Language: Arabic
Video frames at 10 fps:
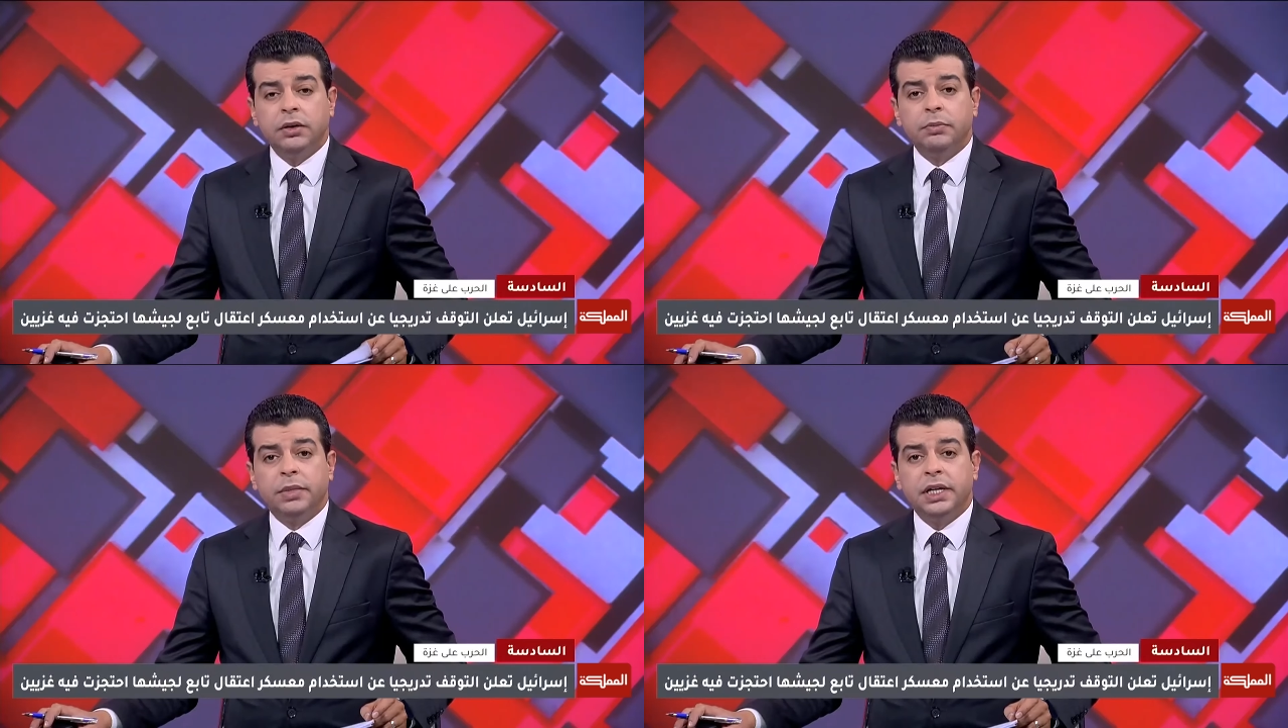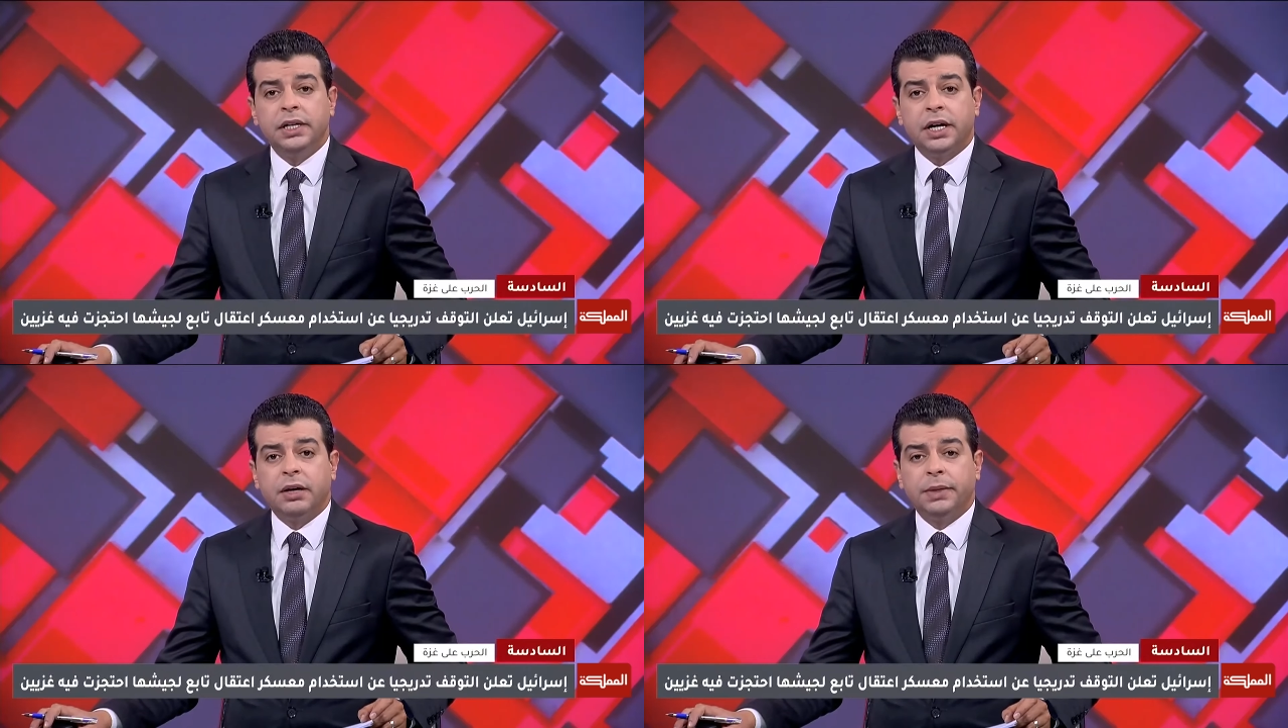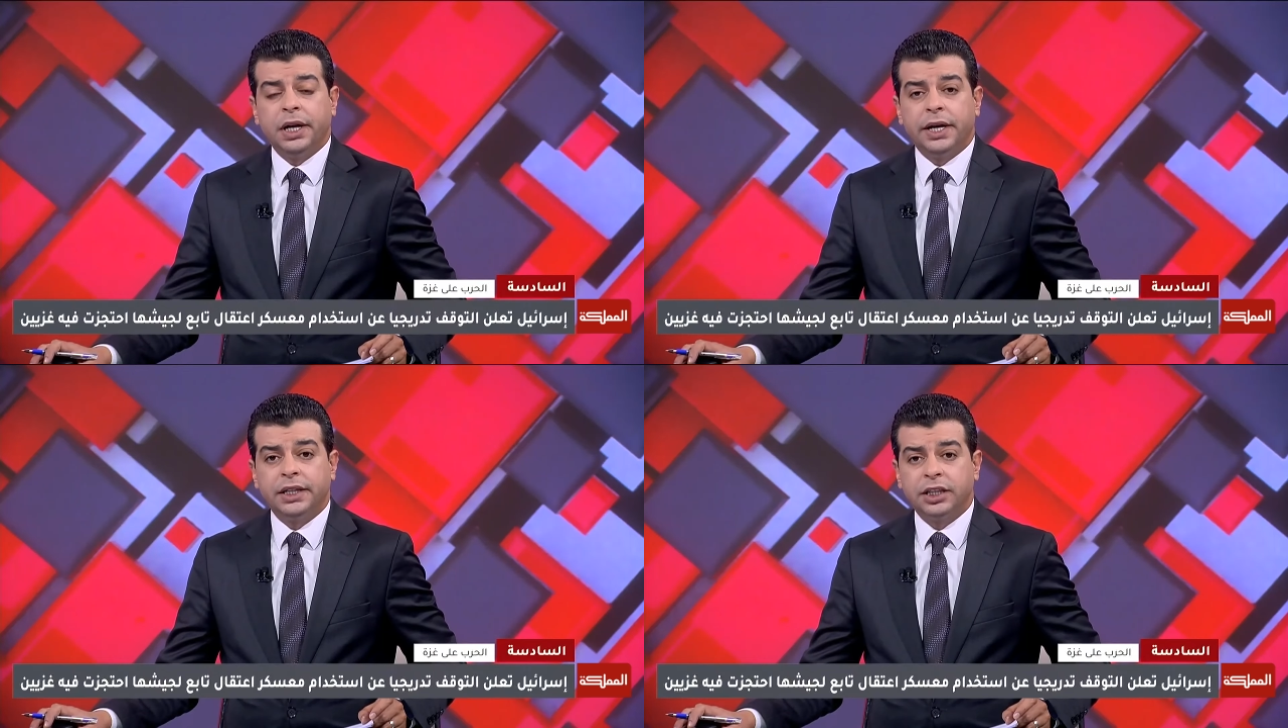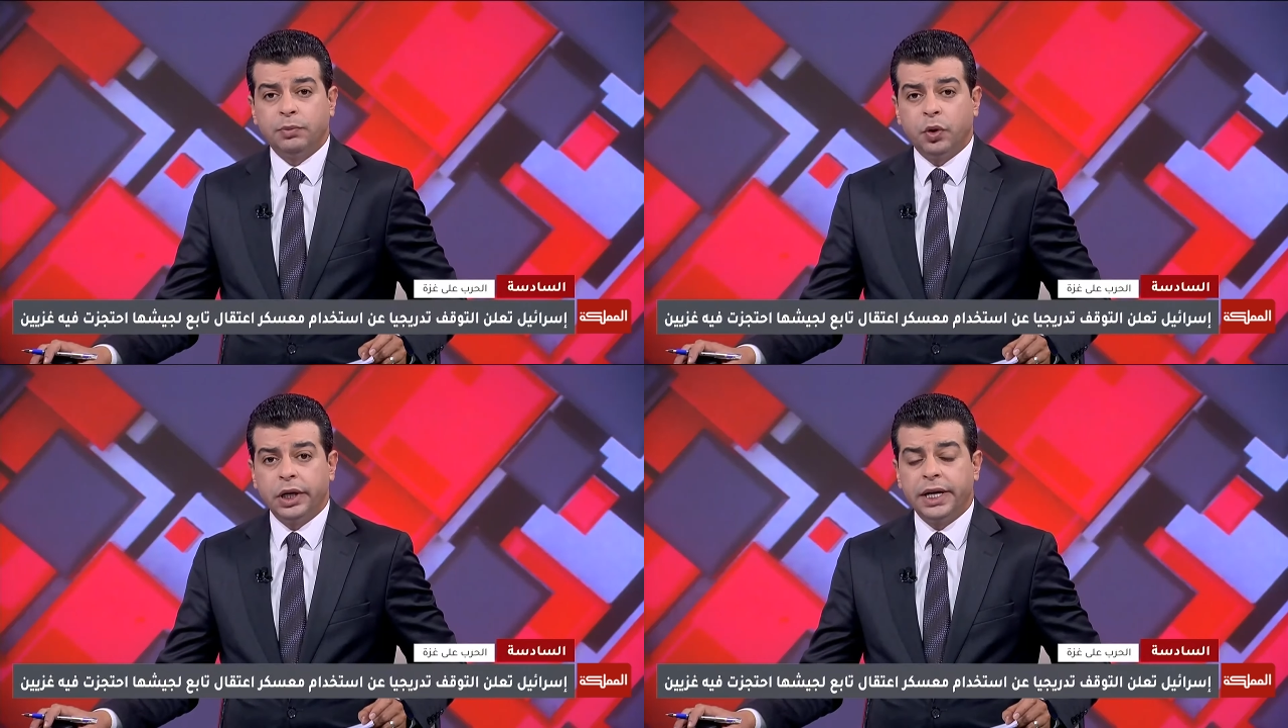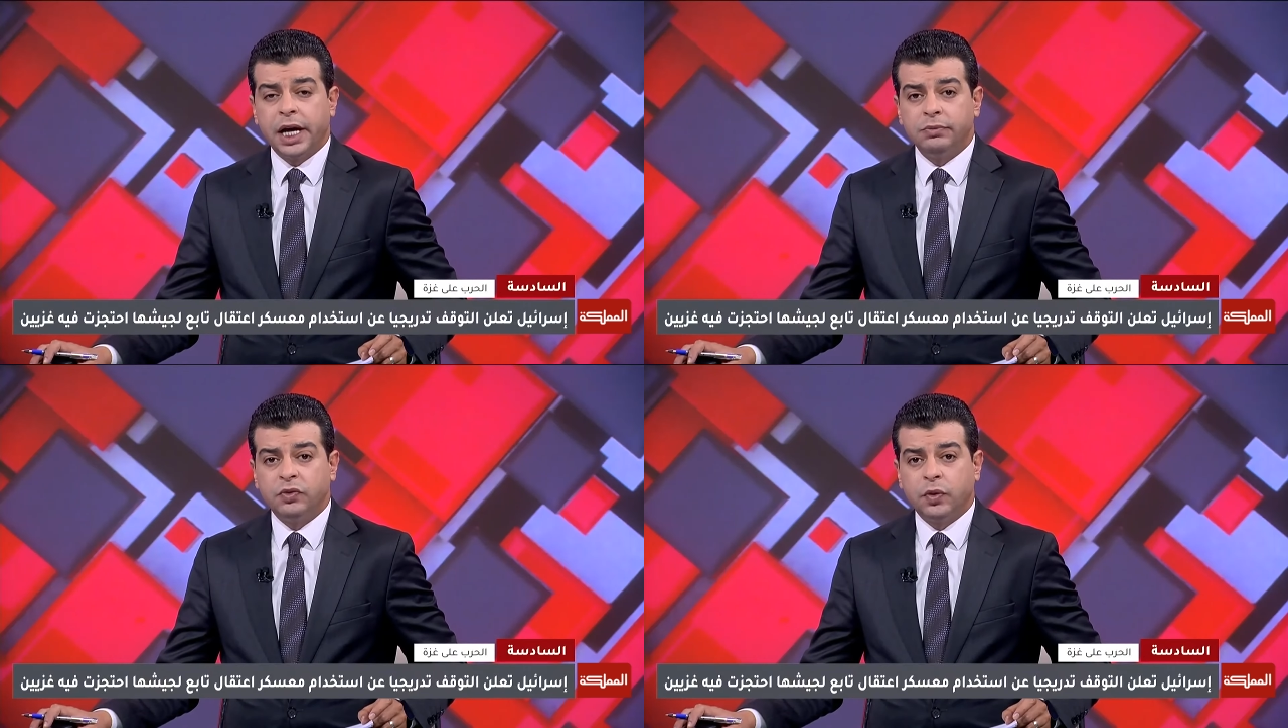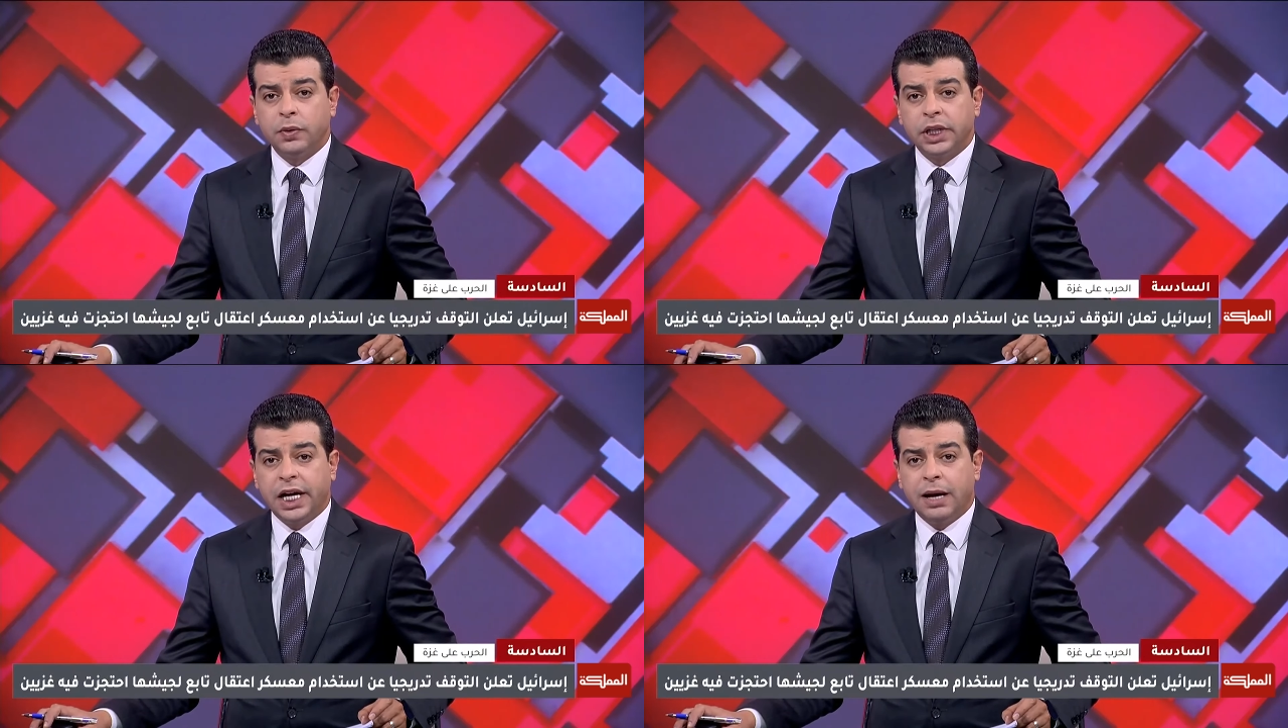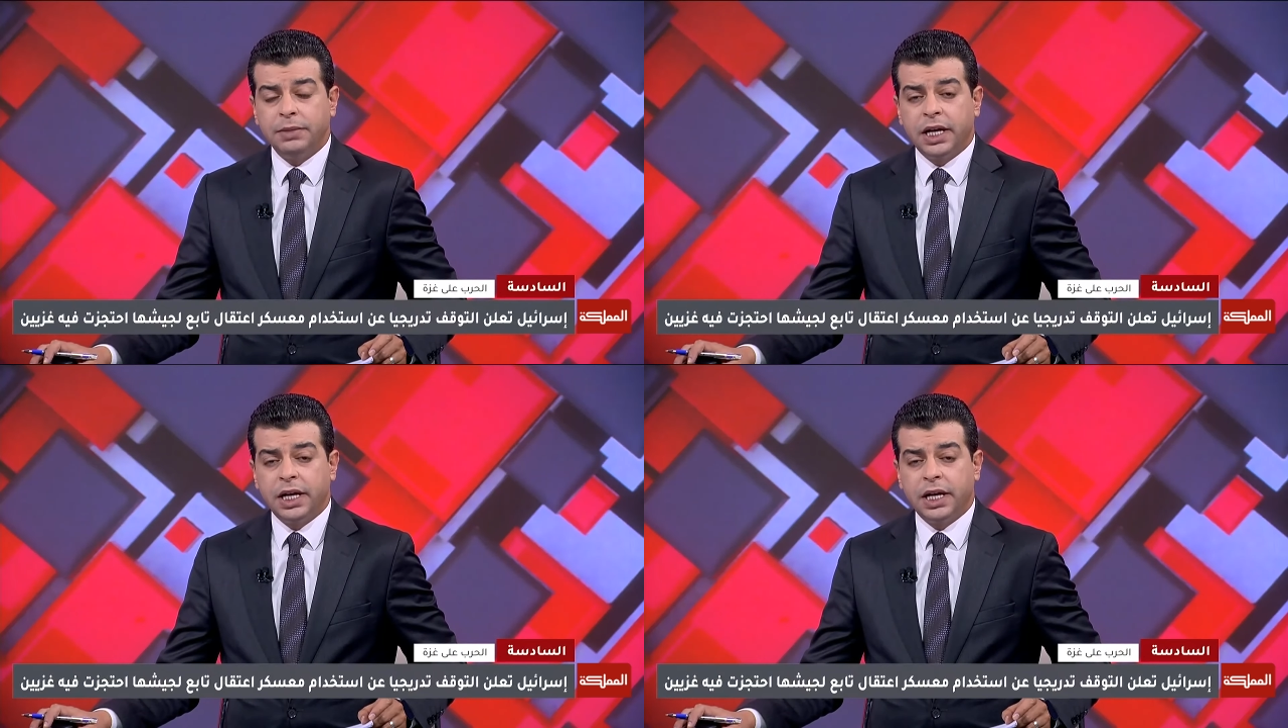من رام الله ينضم الينا المفوض العام